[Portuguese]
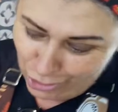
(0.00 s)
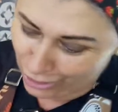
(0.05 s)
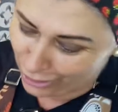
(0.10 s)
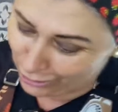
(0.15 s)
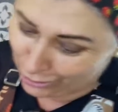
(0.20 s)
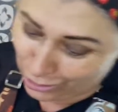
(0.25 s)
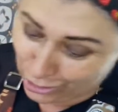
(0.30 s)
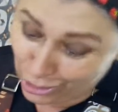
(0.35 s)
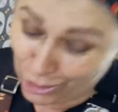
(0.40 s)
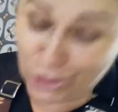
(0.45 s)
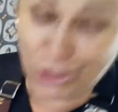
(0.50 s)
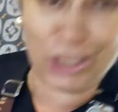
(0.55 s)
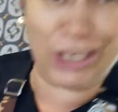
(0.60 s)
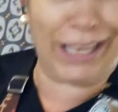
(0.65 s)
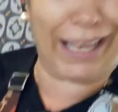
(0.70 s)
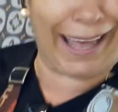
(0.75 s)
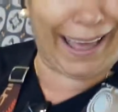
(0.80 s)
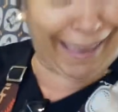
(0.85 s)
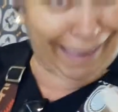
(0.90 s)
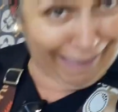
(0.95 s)
jeito, a gente
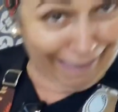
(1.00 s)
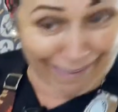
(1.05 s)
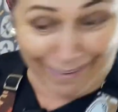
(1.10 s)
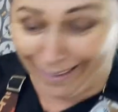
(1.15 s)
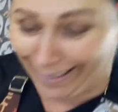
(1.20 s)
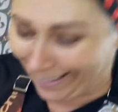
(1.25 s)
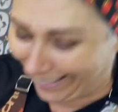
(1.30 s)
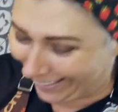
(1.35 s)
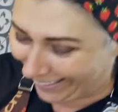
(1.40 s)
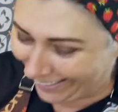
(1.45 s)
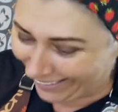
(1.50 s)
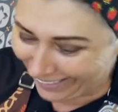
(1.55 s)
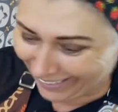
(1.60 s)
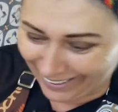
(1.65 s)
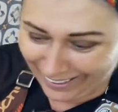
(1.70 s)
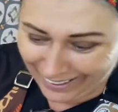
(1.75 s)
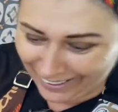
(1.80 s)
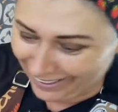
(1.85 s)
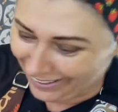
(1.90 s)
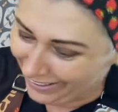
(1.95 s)
erra.
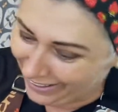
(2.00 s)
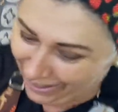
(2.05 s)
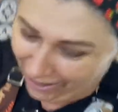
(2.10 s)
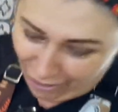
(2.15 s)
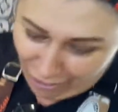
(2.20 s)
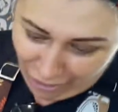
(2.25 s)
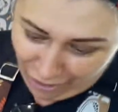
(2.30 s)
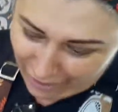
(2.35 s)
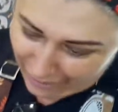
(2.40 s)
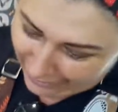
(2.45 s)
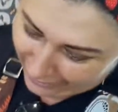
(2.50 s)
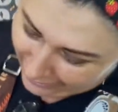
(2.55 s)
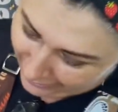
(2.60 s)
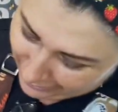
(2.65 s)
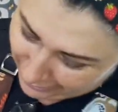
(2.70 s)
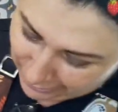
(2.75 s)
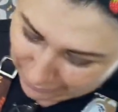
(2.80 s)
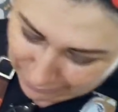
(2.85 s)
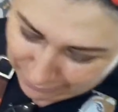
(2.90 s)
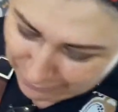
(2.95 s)

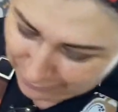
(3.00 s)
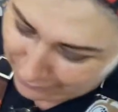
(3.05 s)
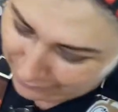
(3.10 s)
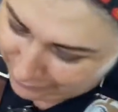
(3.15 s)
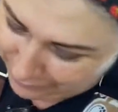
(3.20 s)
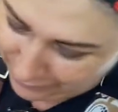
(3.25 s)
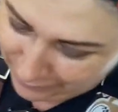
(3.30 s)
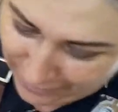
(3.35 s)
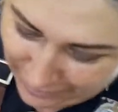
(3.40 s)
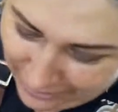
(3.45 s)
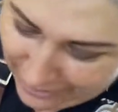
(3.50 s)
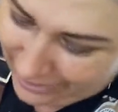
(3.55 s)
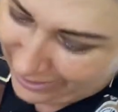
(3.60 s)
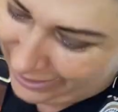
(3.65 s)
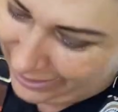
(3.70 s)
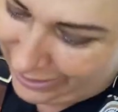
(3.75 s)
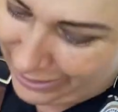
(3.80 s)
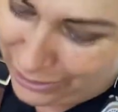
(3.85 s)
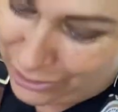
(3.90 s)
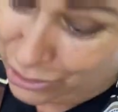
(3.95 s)
Olha,
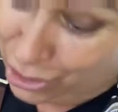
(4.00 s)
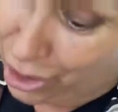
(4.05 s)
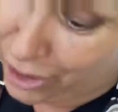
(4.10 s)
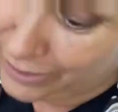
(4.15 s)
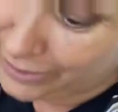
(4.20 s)
é só